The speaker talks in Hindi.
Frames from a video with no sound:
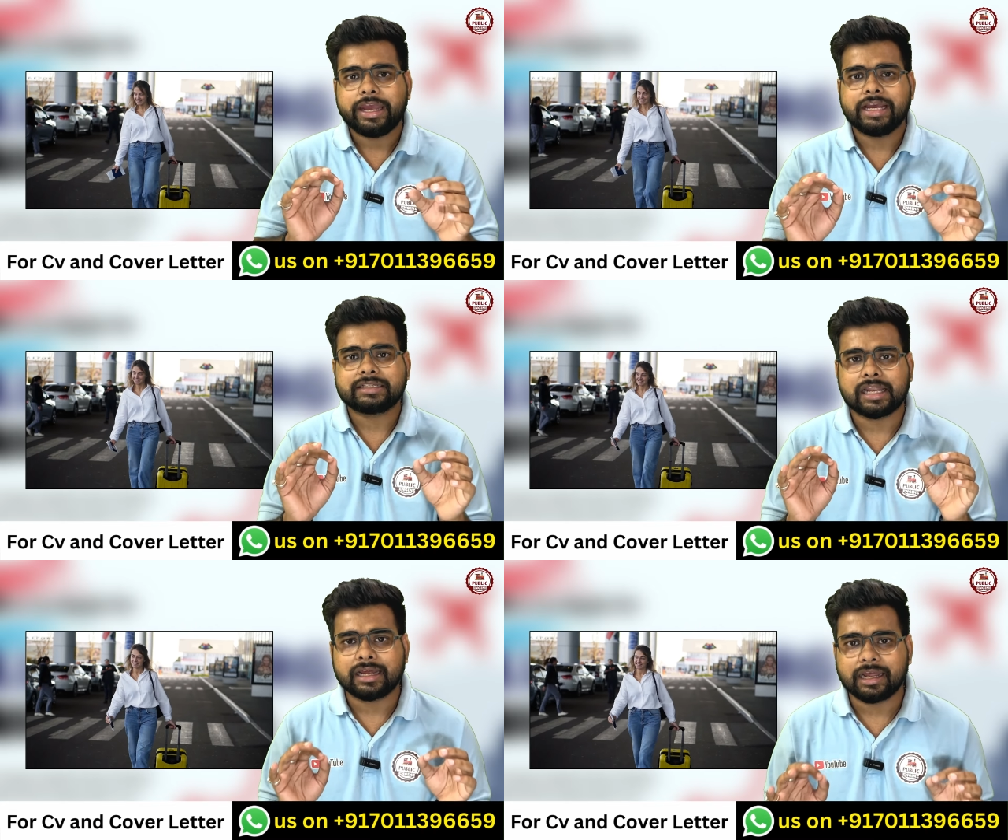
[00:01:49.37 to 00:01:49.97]
एक
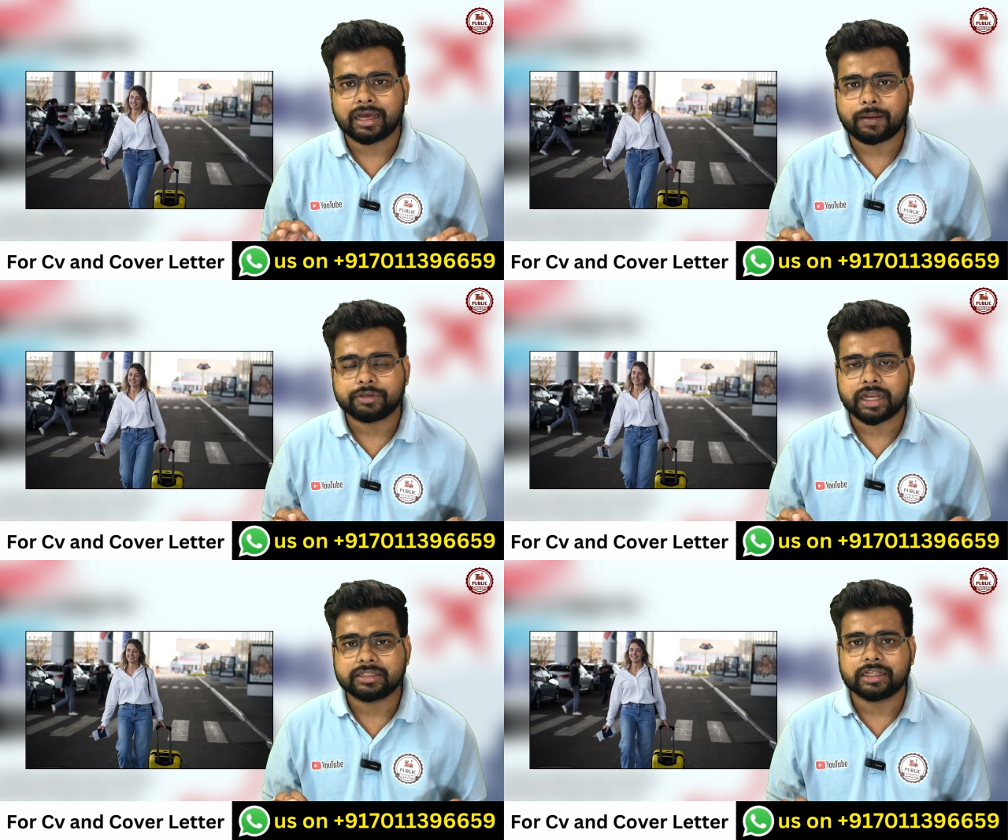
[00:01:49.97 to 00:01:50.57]
साल के लिए अगर आप
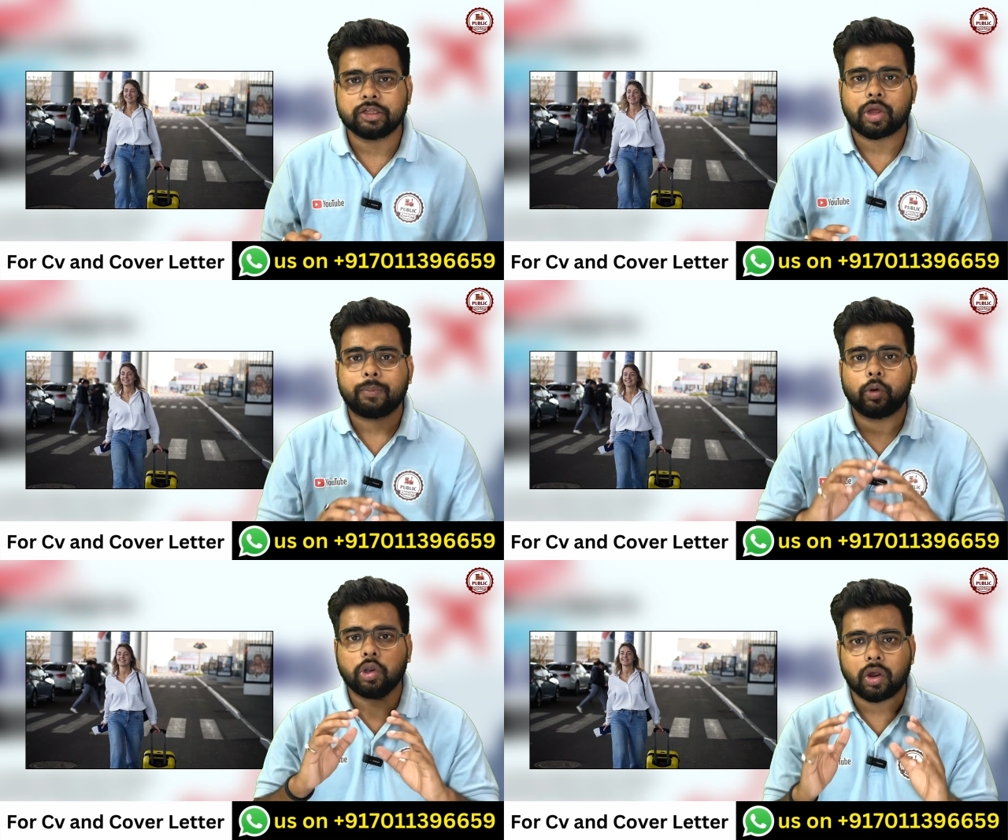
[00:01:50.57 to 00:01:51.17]
जाना चाहते हैं तो
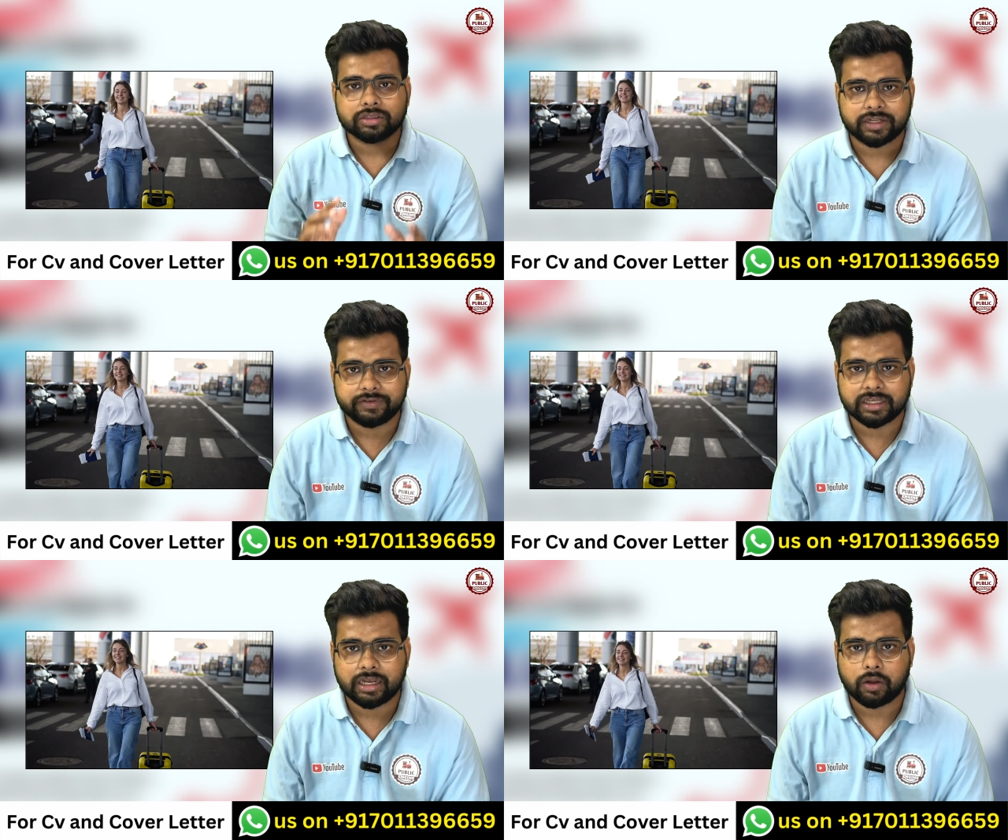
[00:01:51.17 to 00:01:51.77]
आपको लॉन्ग स्टे
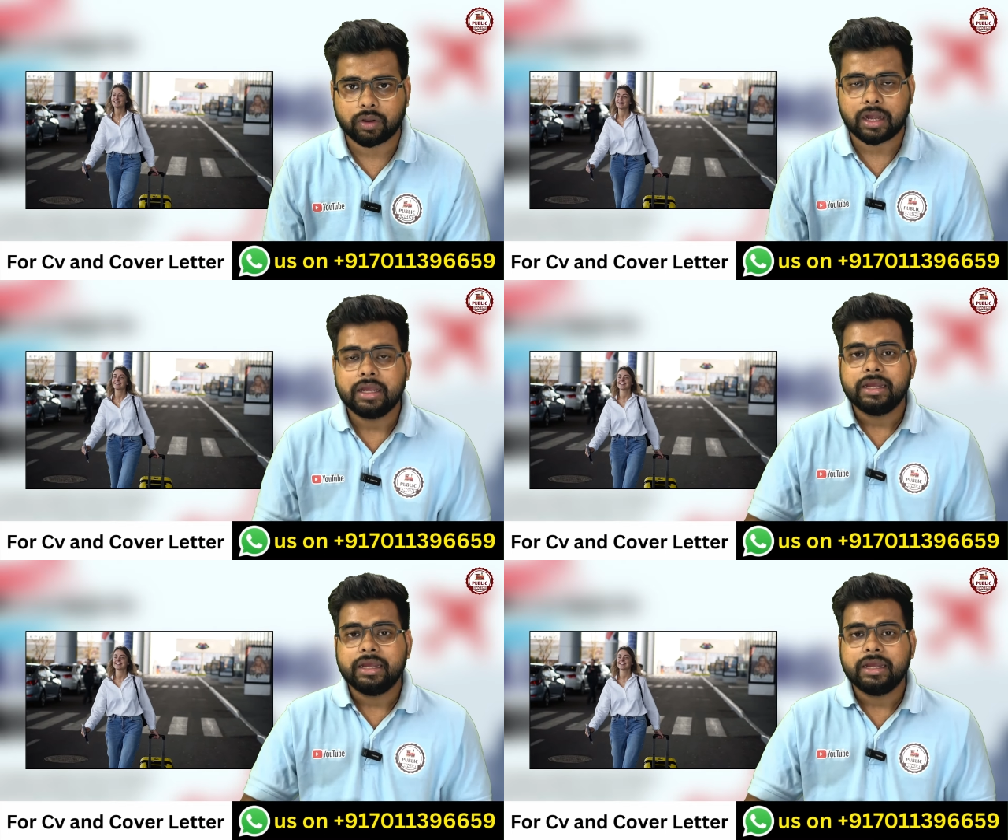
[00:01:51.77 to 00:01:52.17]
वीज़ा लेना होगा